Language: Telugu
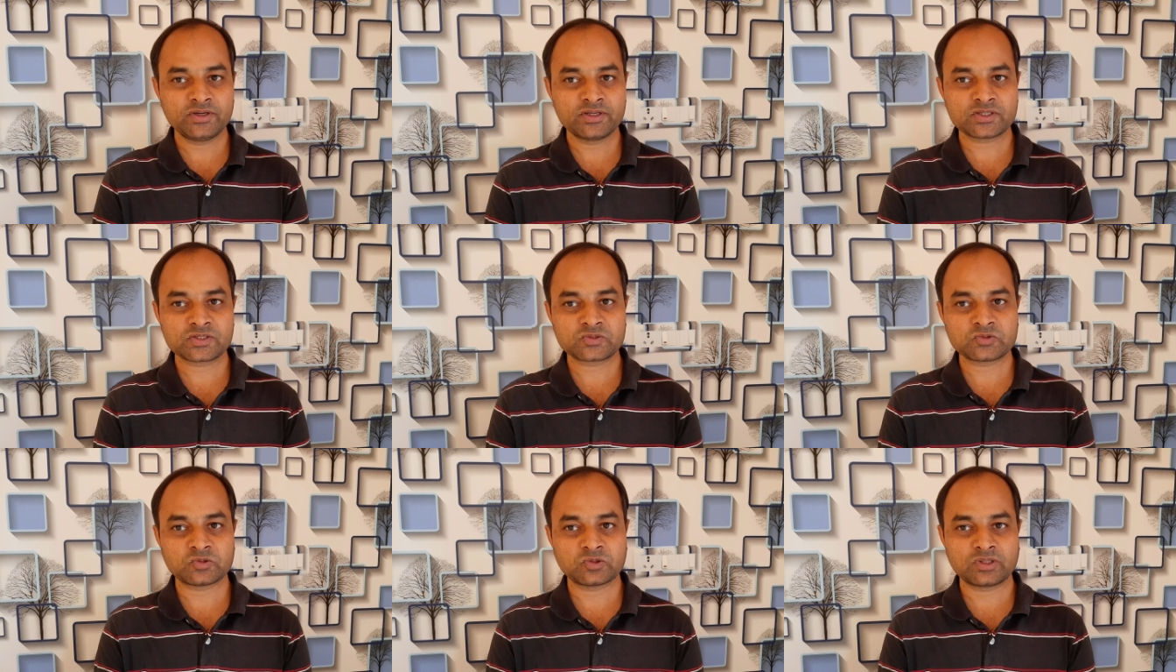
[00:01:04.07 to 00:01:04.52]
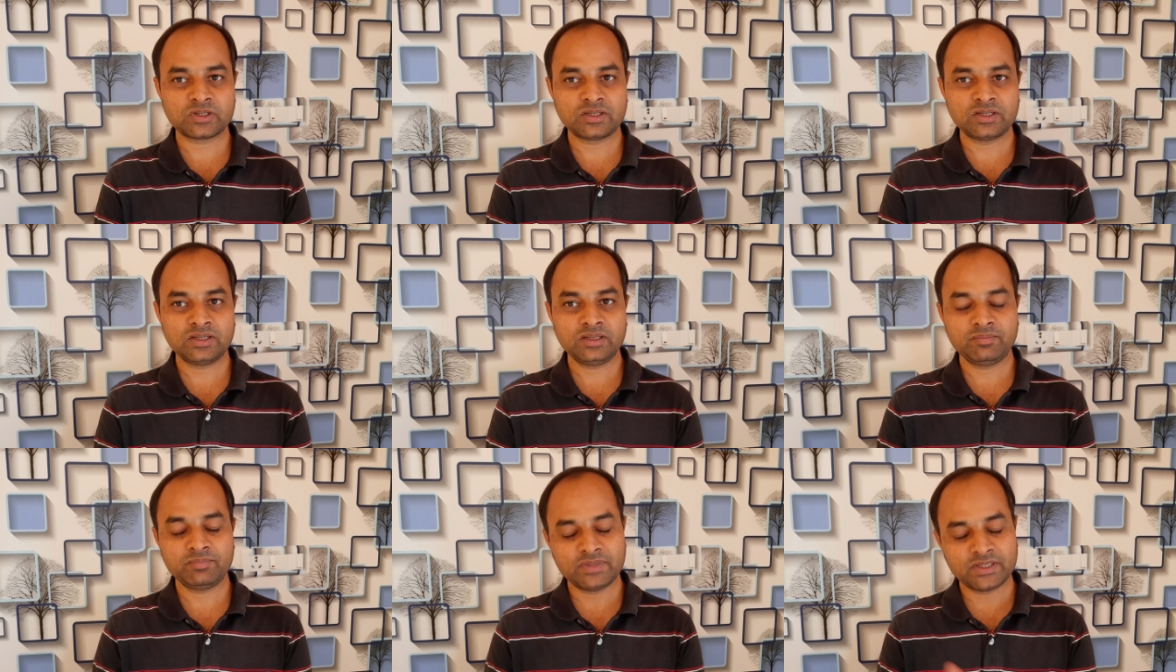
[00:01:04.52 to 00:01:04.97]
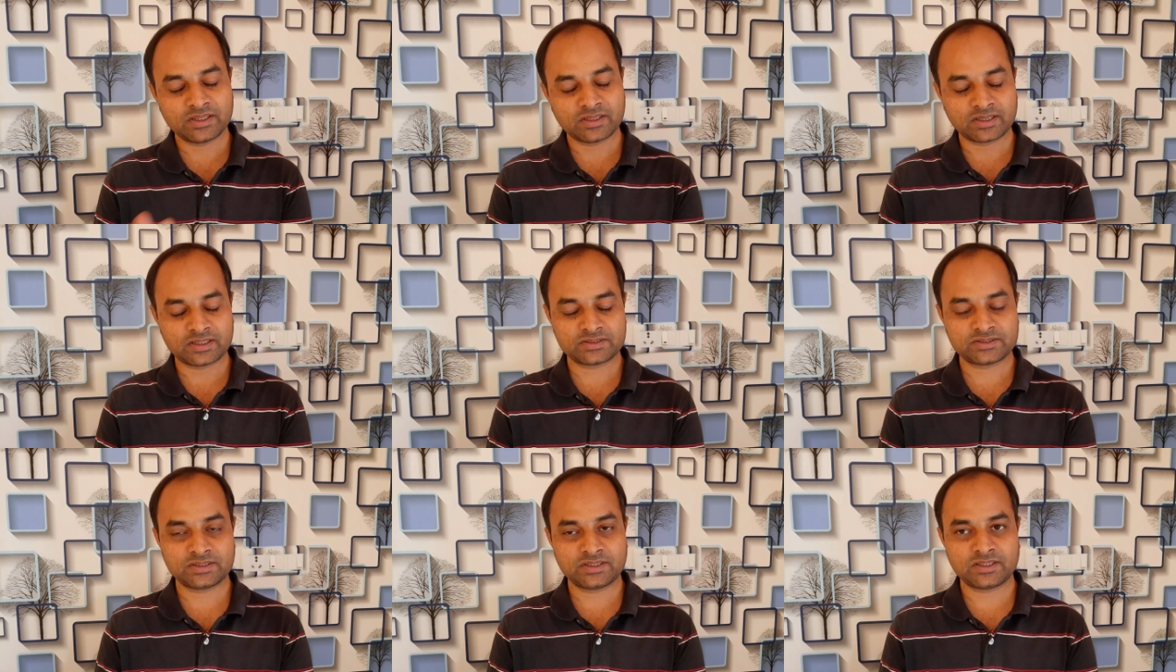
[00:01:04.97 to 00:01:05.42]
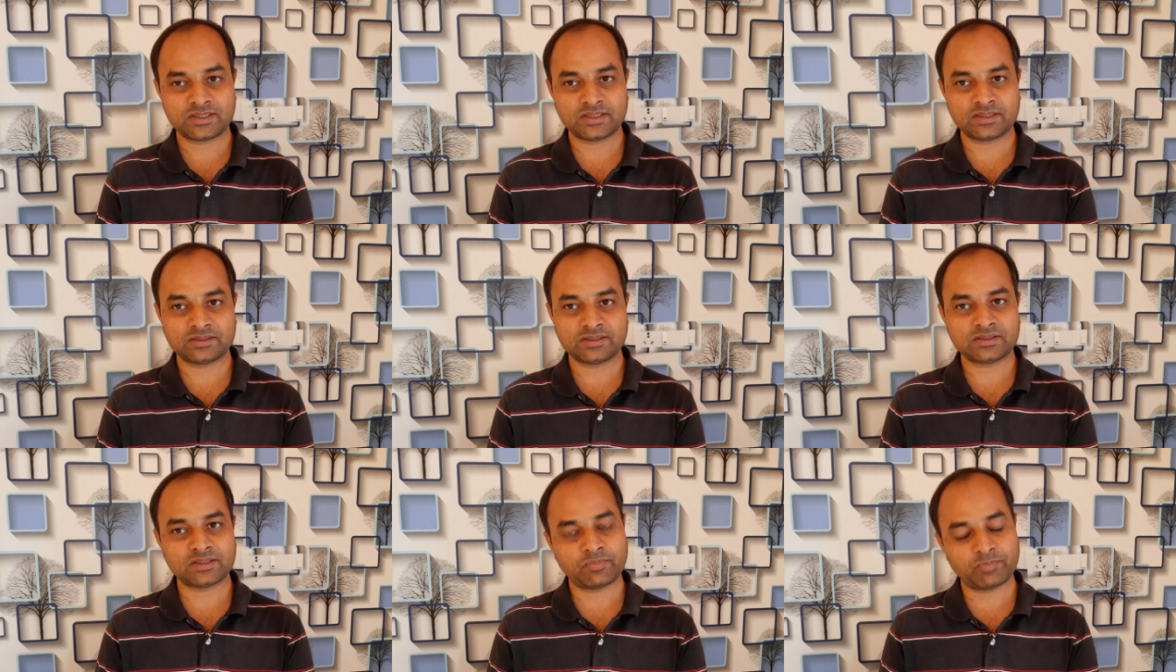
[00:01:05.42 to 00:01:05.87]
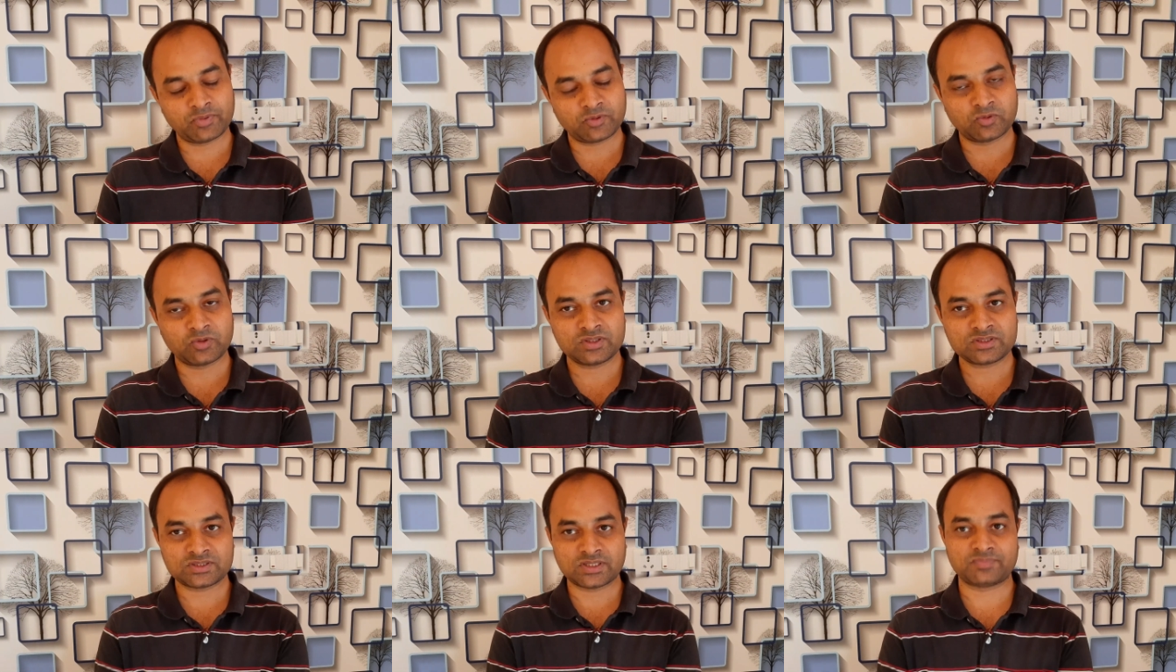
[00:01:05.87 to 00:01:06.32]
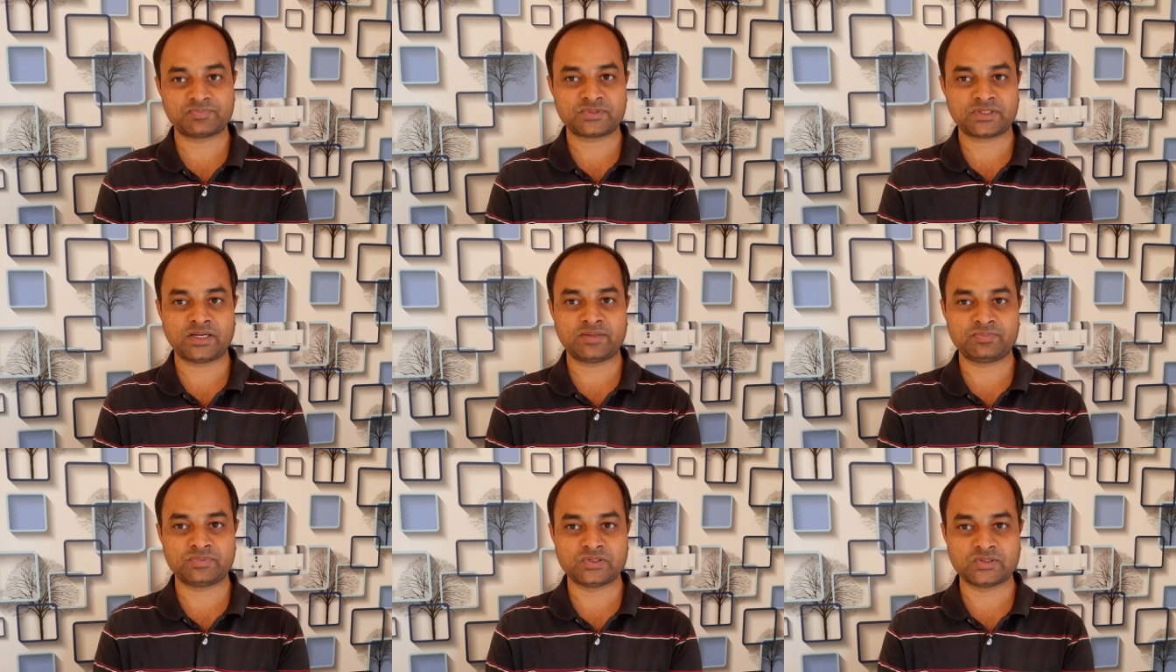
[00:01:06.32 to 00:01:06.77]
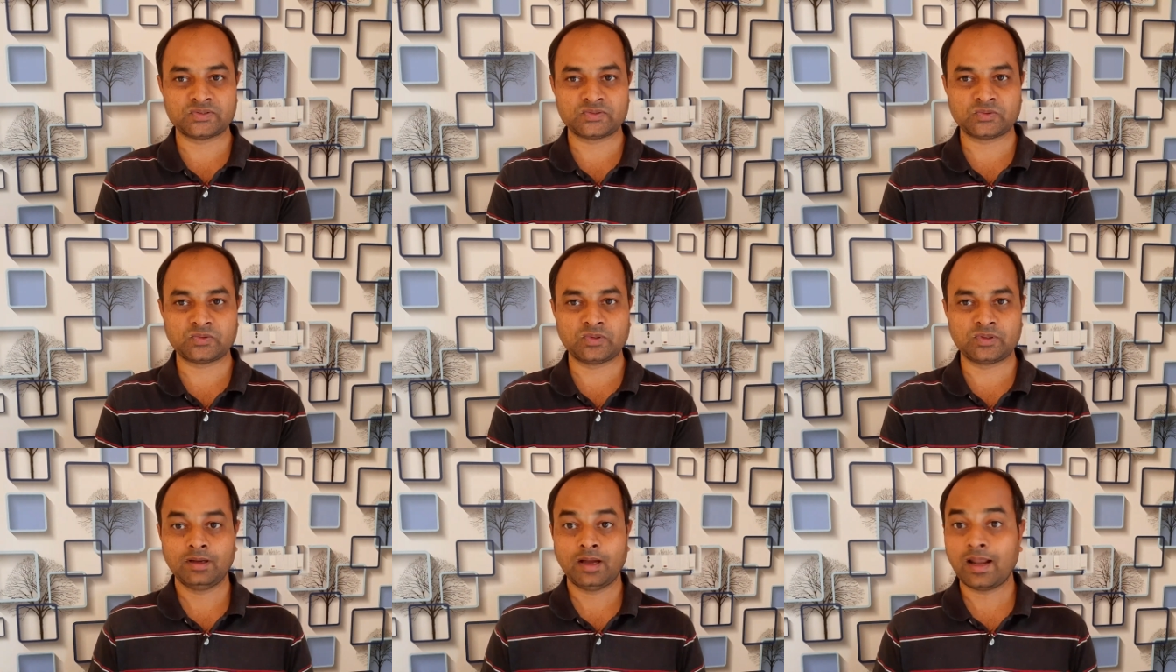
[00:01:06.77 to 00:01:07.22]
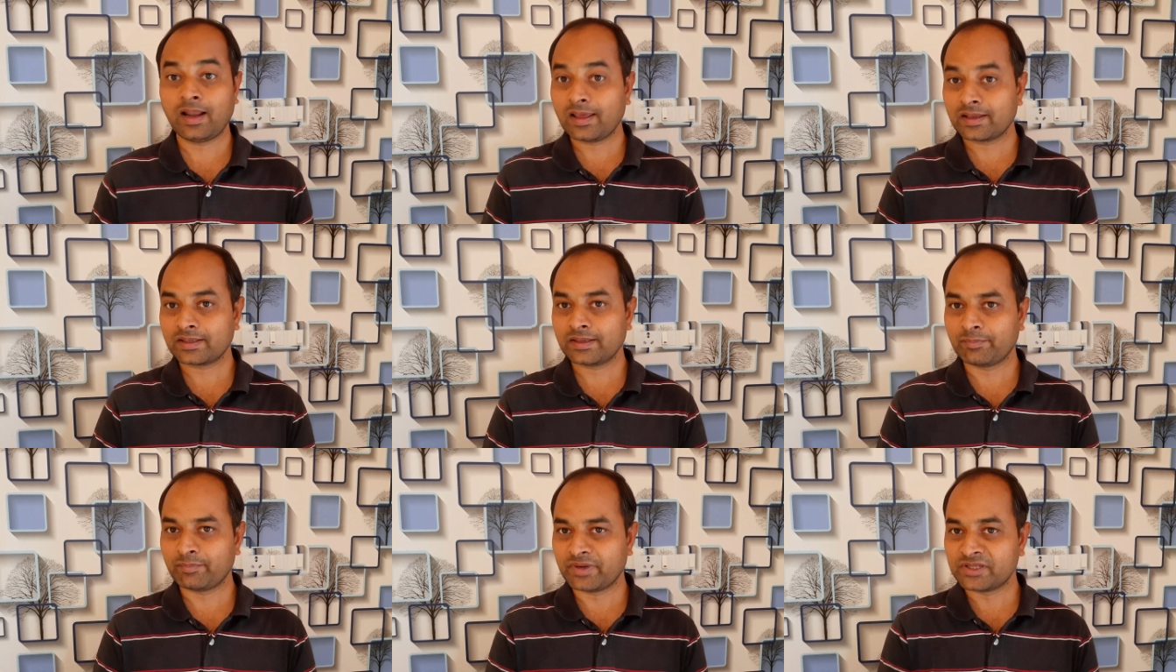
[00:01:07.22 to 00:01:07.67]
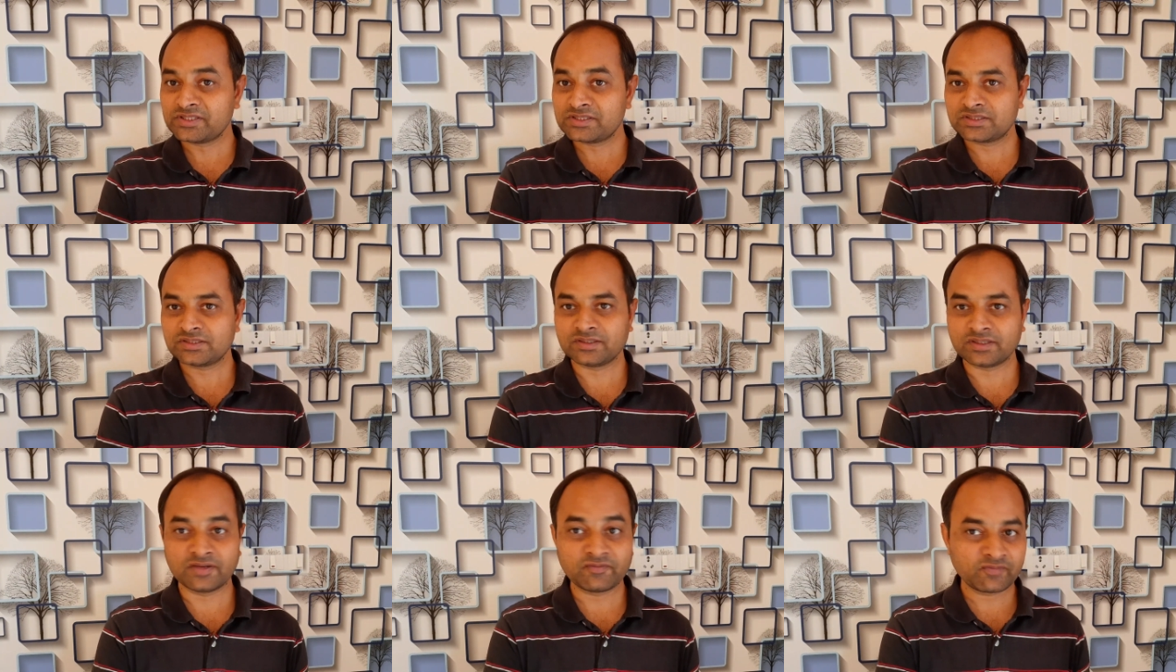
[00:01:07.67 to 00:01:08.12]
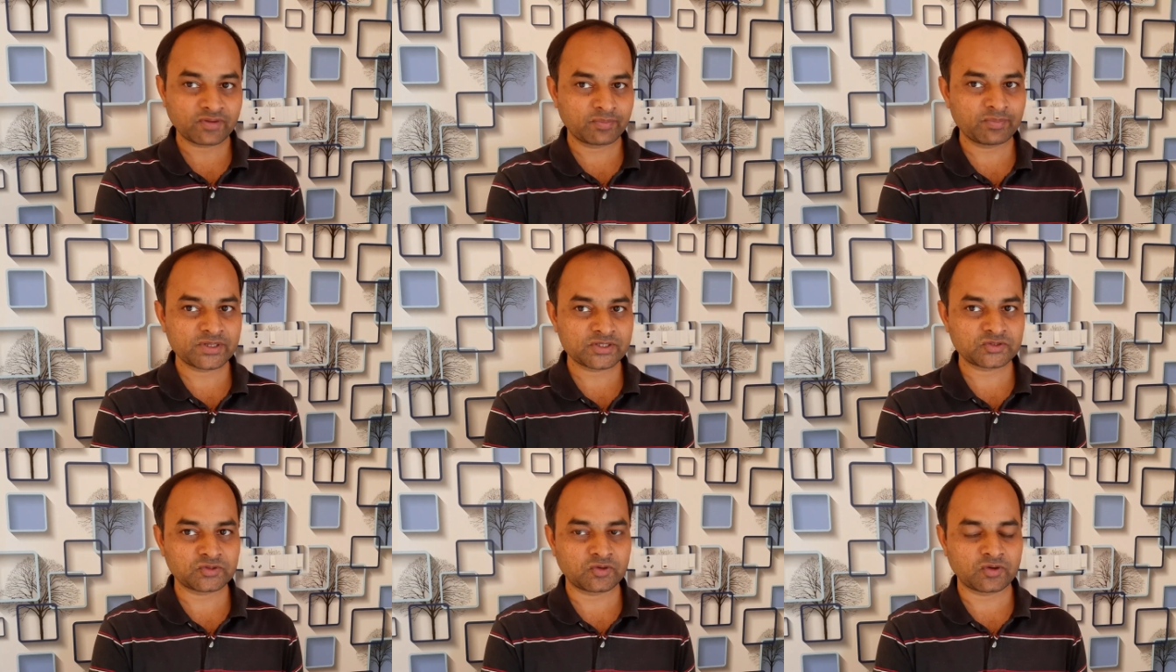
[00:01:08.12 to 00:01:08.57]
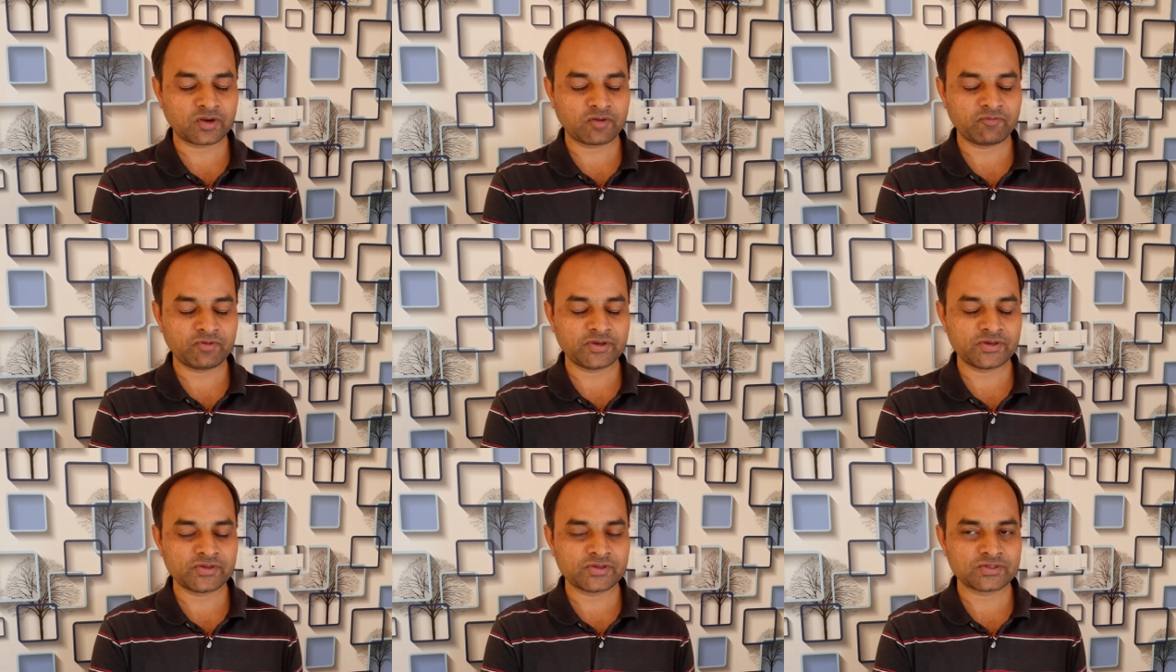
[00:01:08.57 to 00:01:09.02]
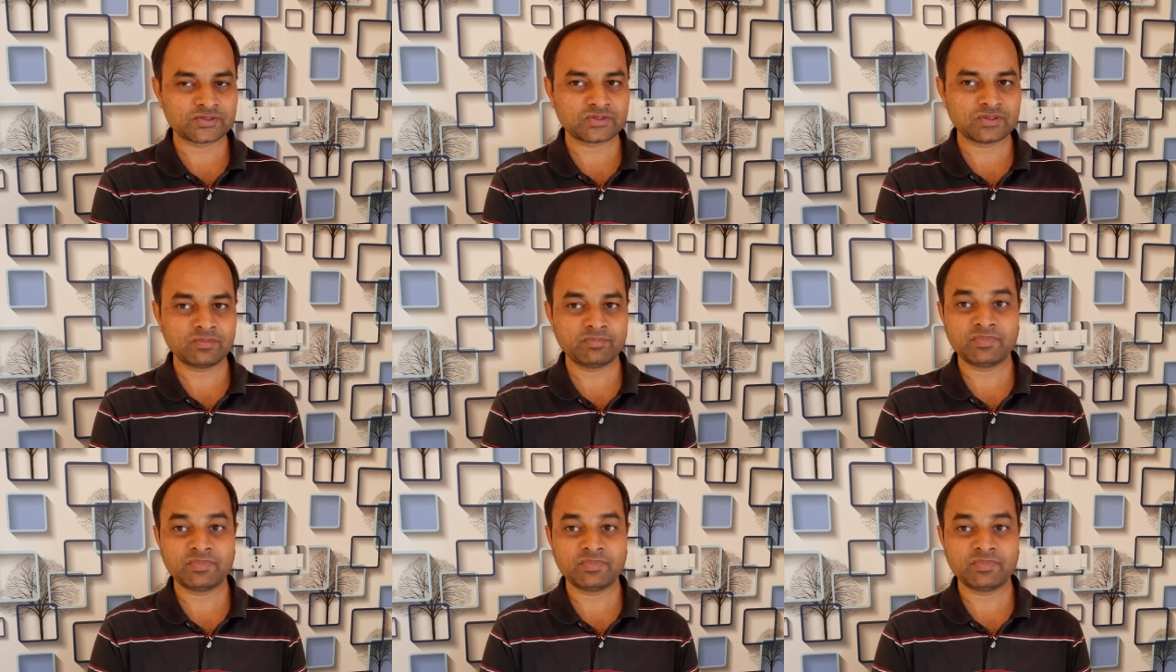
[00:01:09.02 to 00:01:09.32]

వీడియోస్ చూడండి మీకు నచ్చినట్టయితే తప్పకుండా సబ్స్క్రైబ్ చేసుకోండి అలాగే మంచి ఇన్ఫర్మేషన్ ఉన్న వీడియోస్